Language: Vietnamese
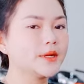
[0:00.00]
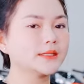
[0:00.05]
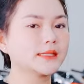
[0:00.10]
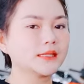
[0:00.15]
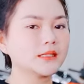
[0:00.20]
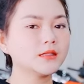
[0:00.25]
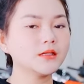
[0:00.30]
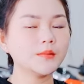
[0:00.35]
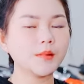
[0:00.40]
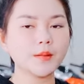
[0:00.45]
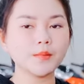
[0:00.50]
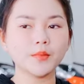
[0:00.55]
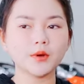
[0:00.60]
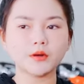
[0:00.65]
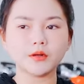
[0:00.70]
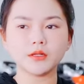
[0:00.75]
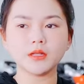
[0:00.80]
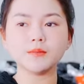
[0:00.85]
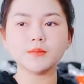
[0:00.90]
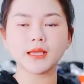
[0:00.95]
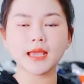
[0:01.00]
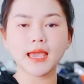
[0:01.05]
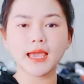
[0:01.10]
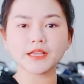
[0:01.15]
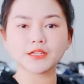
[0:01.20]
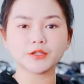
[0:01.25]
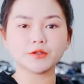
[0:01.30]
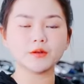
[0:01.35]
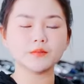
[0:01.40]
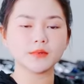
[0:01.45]
mình trả trước giúp em 10 tới
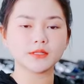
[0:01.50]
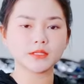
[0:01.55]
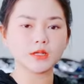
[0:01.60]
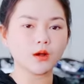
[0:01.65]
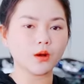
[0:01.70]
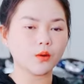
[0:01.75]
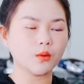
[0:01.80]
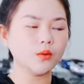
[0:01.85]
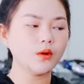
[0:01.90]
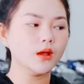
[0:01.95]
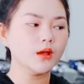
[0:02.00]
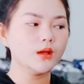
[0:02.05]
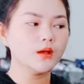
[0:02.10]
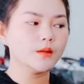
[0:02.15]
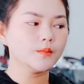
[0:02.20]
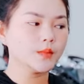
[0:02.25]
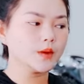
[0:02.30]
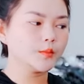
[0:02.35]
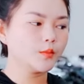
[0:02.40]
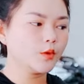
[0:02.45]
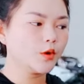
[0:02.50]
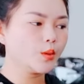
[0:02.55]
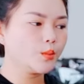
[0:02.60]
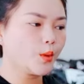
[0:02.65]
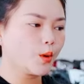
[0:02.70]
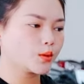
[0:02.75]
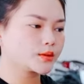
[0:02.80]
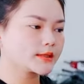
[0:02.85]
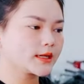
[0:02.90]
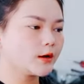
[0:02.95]
12 triệu là mình sở hữu. Mình mua
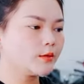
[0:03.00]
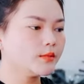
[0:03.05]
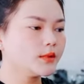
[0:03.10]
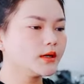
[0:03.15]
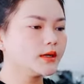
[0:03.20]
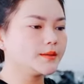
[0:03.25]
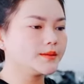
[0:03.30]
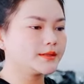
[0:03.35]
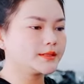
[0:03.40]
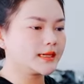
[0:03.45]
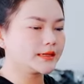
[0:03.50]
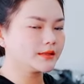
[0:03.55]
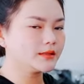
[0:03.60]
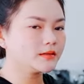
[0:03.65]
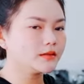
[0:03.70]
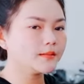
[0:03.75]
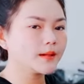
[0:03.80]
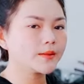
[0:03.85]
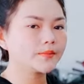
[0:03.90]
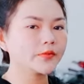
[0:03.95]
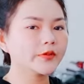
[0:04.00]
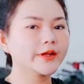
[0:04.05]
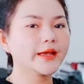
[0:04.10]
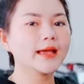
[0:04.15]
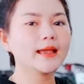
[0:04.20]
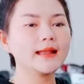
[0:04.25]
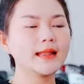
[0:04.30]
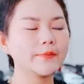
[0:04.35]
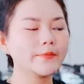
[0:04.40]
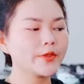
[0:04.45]
160 thì mình trả trước giúp em từ
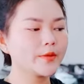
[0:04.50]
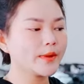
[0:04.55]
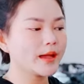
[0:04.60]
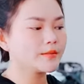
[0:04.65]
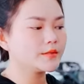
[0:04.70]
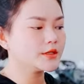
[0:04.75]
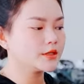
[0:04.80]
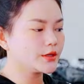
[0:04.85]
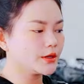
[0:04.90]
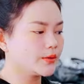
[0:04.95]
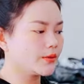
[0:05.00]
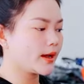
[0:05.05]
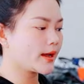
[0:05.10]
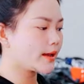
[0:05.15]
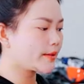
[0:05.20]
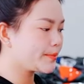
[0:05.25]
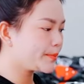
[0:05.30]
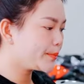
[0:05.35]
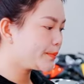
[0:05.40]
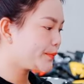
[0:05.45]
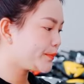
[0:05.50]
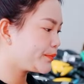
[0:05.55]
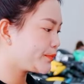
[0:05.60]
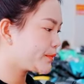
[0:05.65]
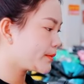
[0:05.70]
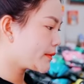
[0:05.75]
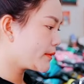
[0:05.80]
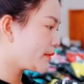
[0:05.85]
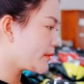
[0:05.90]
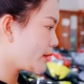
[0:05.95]
25 tới 30 triệu ha.
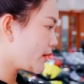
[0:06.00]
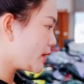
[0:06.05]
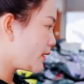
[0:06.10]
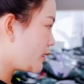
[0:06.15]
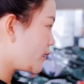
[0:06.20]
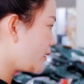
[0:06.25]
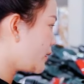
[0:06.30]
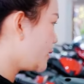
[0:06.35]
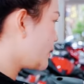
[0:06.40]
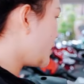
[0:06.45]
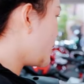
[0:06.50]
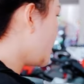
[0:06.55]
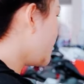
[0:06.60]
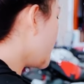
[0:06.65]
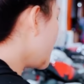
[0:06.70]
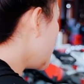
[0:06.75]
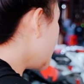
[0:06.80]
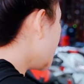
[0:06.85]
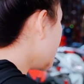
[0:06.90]
Bên